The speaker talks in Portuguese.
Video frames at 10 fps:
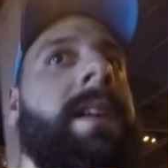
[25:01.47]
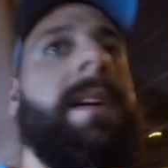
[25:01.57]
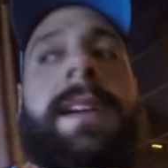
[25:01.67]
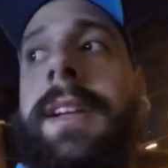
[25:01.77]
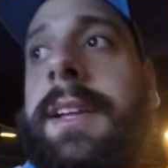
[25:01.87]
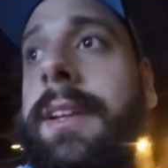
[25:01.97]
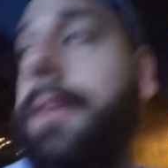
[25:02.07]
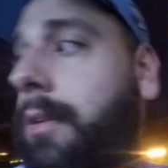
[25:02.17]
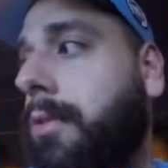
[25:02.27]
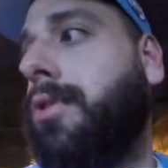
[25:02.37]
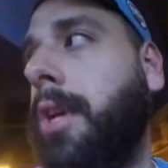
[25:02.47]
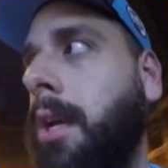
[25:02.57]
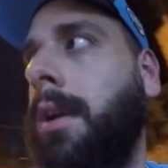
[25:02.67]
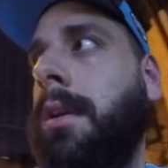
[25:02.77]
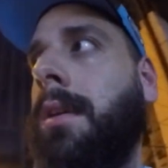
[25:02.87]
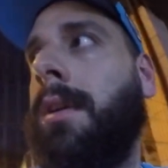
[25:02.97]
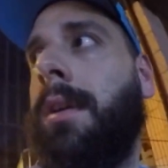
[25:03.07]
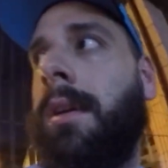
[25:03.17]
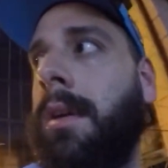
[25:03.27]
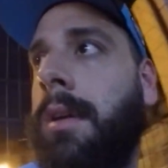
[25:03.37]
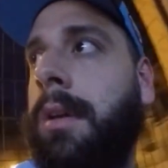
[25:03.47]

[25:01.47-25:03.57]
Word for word: É o tri. Sim. E pode?